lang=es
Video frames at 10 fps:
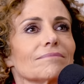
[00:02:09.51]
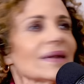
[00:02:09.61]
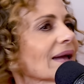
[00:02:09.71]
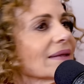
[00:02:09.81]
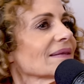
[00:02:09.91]

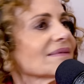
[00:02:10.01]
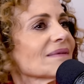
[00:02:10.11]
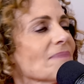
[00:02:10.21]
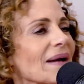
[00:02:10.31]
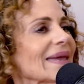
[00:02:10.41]
la gente
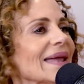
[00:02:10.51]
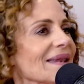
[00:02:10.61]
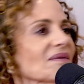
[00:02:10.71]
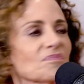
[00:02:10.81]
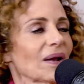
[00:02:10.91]
sepa quién
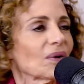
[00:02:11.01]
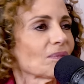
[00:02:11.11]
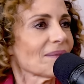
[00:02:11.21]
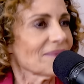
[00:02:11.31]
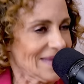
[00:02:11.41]
es
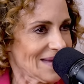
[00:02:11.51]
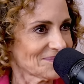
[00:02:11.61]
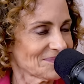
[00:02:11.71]
Paloma Villa.